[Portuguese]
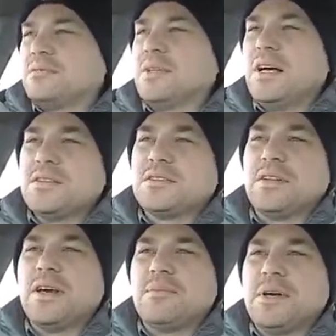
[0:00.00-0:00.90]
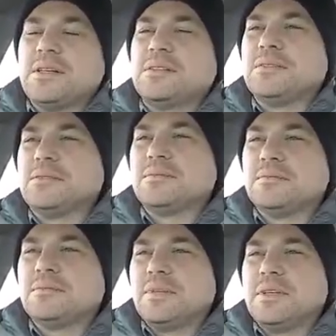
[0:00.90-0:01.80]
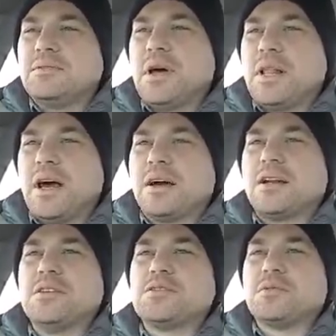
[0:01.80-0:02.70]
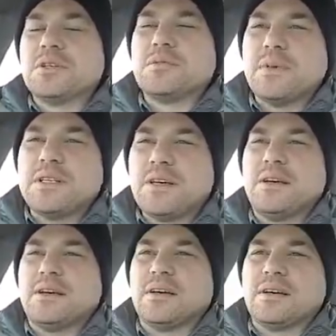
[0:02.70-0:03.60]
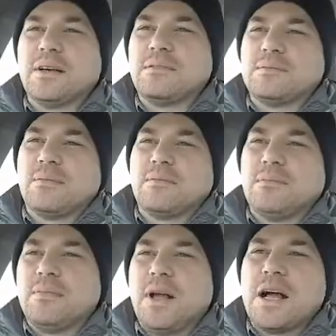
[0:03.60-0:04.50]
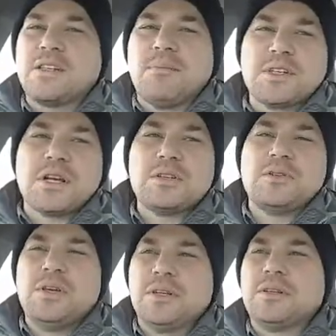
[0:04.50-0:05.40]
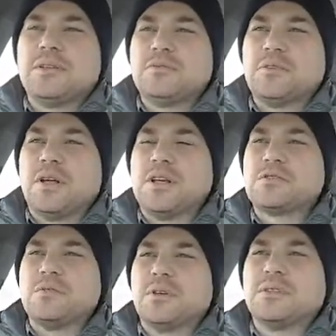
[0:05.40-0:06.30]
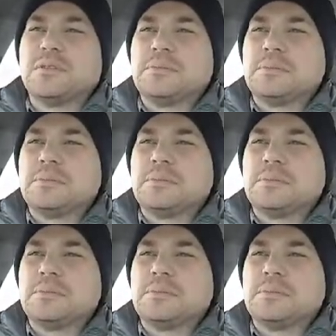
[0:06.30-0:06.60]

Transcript: Trânsito, né, mas não é lá grande coisa, mas é gasta mais gasolina no final das contas.